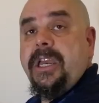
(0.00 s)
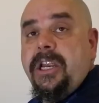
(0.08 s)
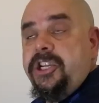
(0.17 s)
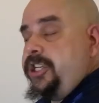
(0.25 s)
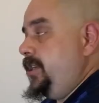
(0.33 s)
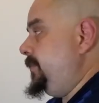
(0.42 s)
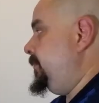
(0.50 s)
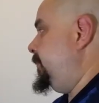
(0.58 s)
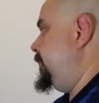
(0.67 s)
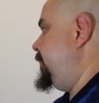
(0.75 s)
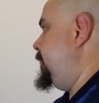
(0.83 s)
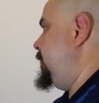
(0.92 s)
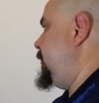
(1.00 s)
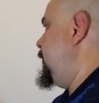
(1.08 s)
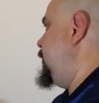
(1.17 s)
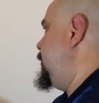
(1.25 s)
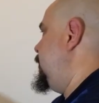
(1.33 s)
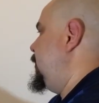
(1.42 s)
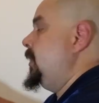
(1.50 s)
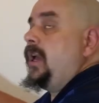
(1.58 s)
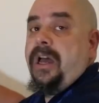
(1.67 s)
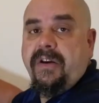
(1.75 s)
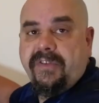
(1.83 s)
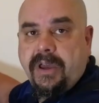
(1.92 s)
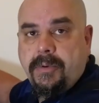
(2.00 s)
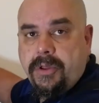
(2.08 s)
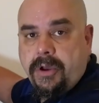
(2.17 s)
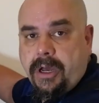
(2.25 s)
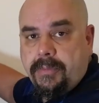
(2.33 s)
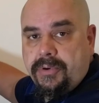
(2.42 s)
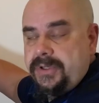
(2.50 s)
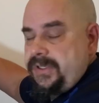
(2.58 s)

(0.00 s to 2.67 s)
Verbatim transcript: et léger. Un vrai bonheur à